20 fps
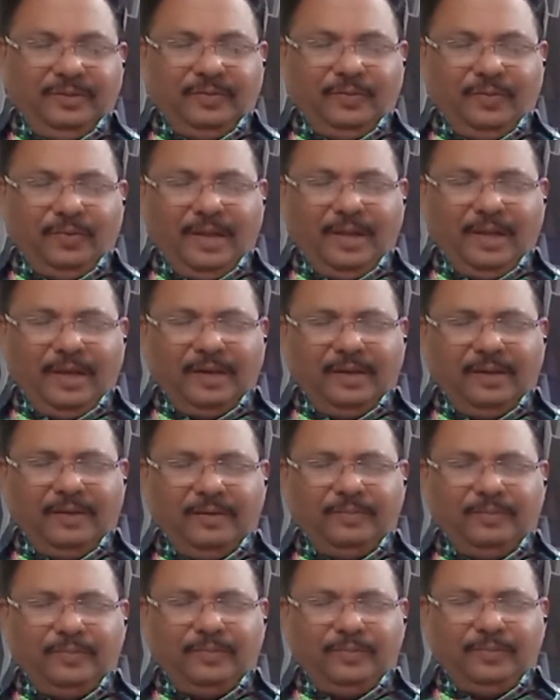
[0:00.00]

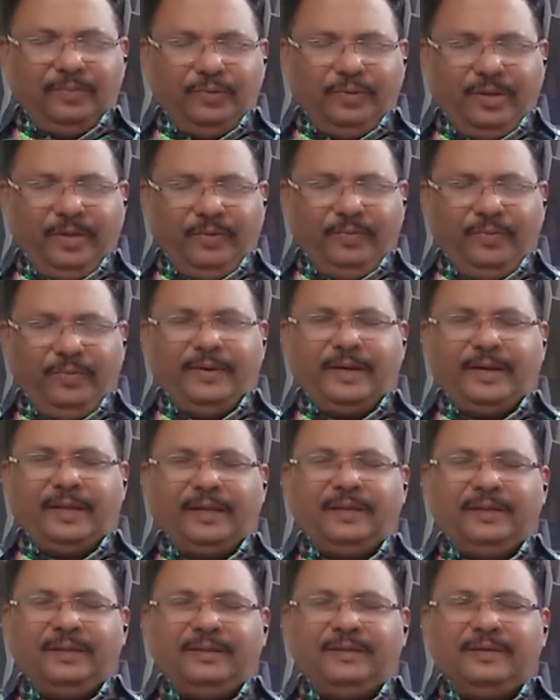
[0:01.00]
உலகம் முடிவு வரை
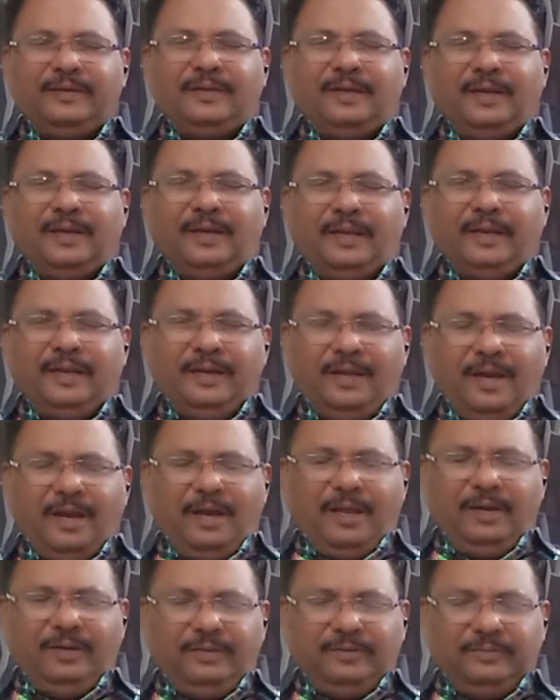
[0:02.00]
நான்
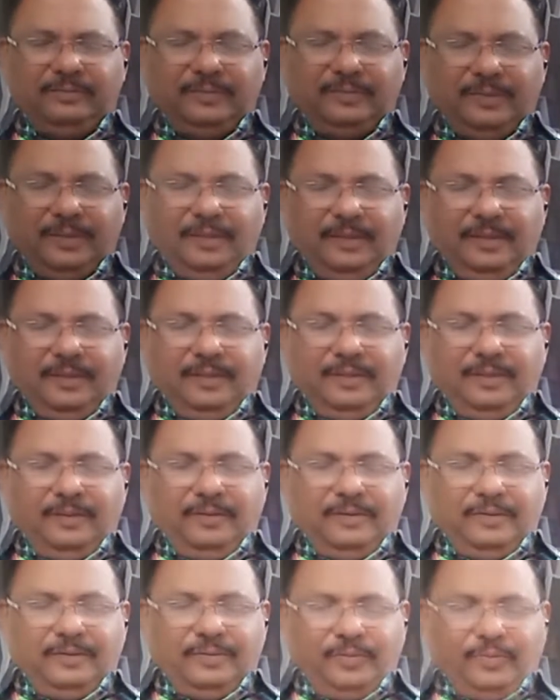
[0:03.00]
என்னாலும்
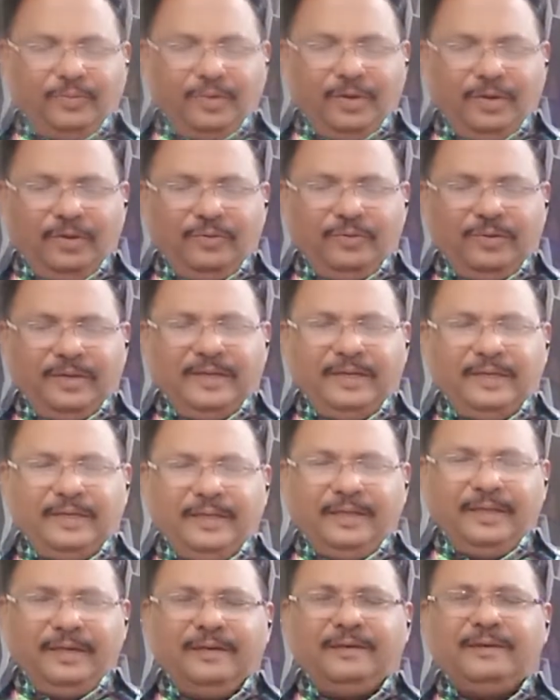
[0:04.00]
உங்களுடன்
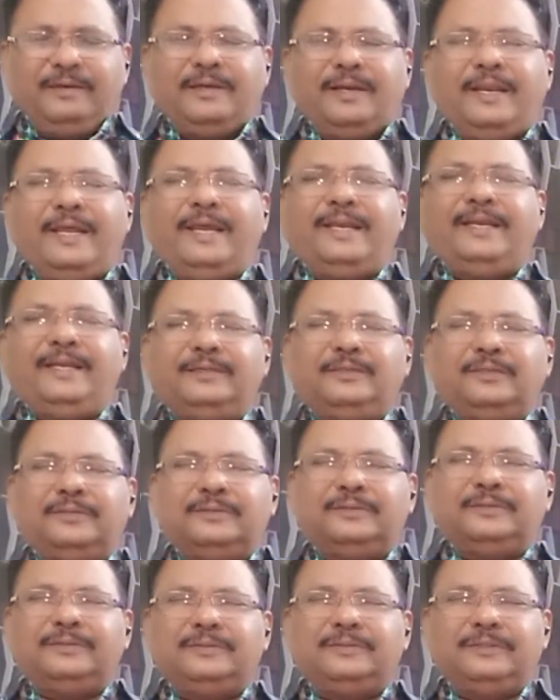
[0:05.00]
இருக்கிறேன் என்று
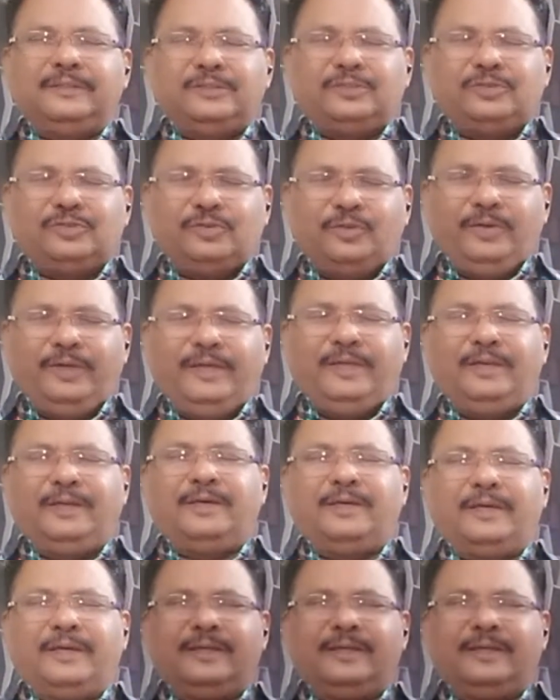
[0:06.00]
நீ சொல்லியிருக்கிறேன்